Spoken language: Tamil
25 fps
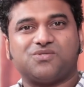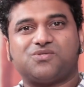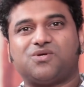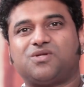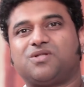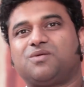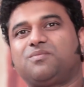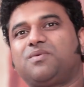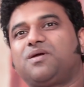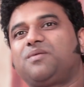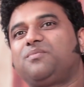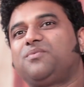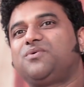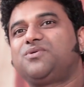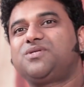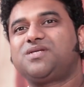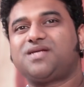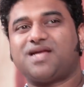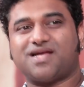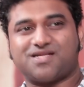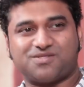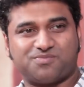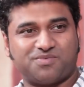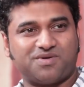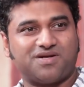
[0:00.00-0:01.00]
ஸோ அந்த மாதிரி
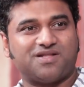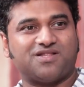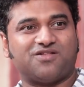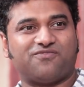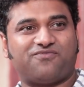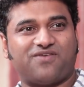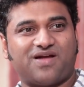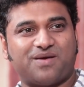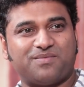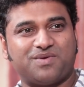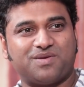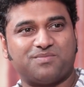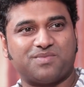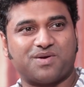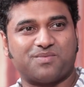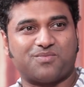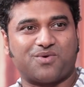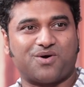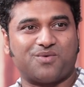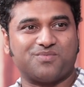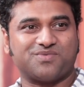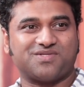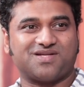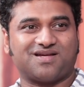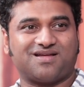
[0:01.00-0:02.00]
மியூசிக் ஹஸ்பின் இந்த ஃபேமிலி மை
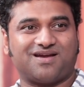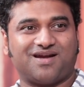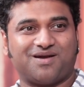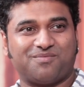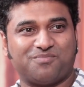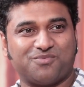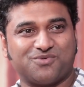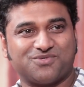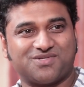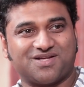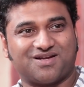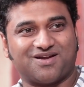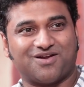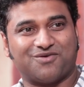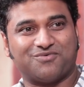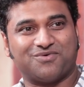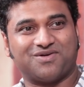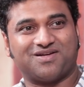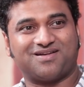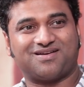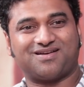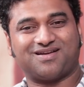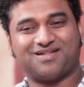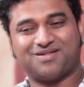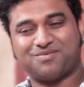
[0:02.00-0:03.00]
மாம் இஸ் அ கிரேட் மியூசிக்
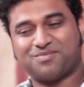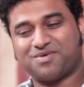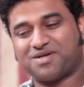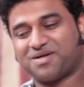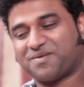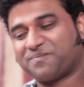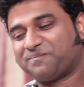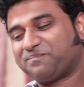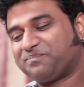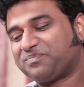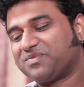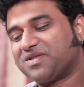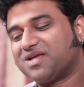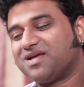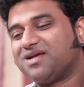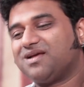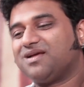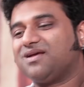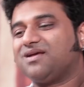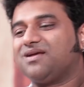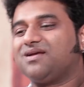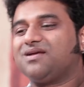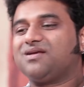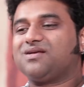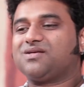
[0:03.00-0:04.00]
லவர் அந்த மாதிரி
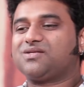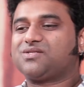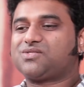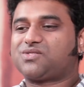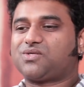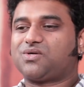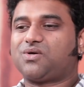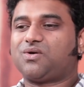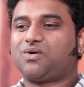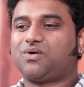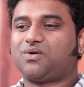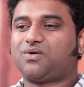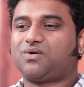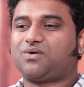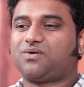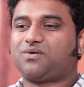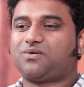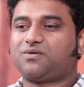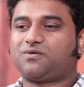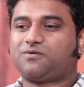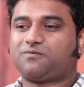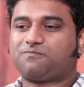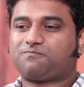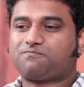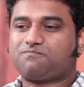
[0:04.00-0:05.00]
ஸோ
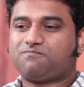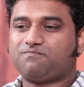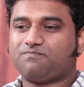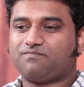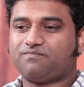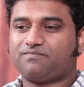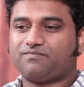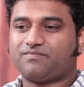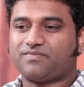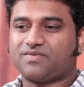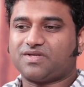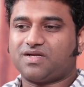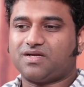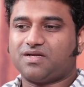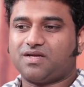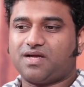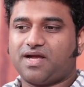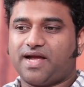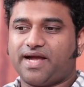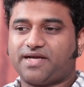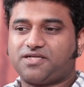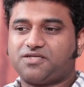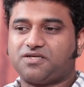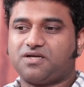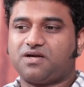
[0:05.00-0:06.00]

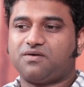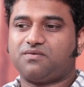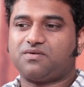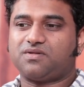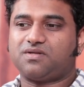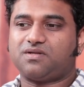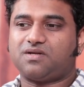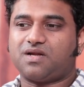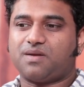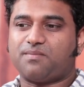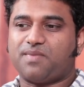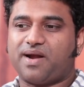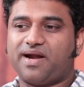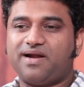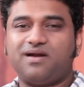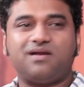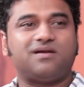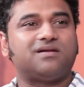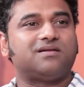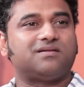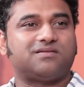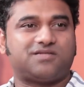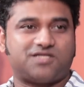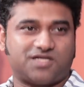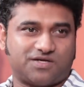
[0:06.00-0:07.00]
ஆக்சுவலாக வந்து நான்
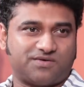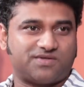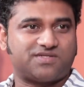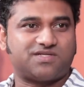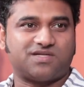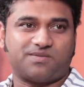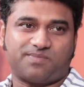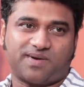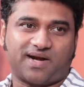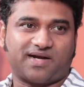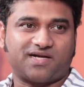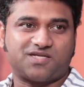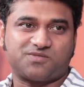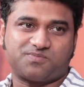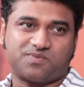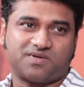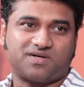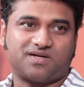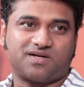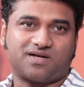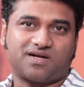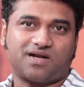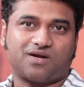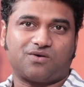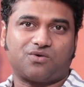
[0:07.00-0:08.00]
மேண்டில் சின்ன வயசுலேருந்து ப்ராக்டிஸ்
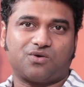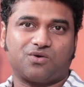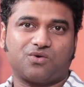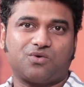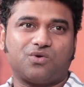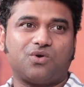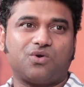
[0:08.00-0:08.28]
பண்ணிட்டு இருக்கேன் என்னோட